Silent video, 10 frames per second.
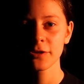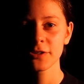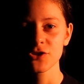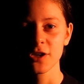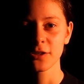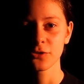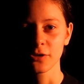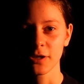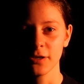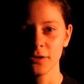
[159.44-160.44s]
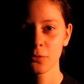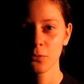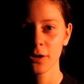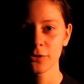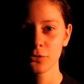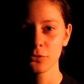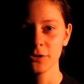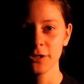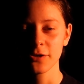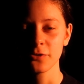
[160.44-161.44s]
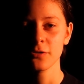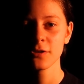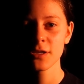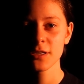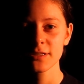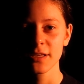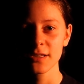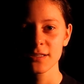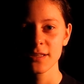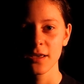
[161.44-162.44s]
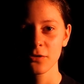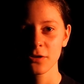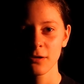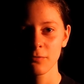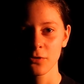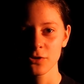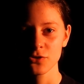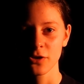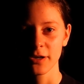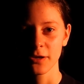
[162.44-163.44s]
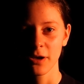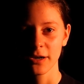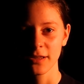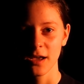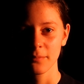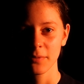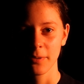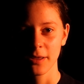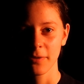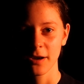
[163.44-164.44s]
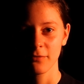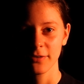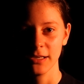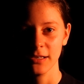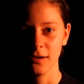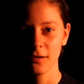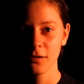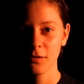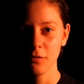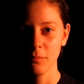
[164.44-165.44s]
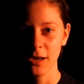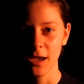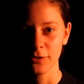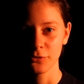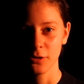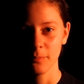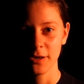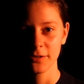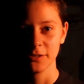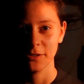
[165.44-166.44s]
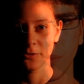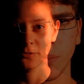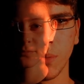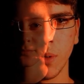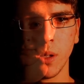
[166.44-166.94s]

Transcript: di cento che, quando lo diro, s'arrestaron nel fosso a riguardarmi per maraviglia, obliando il martiro.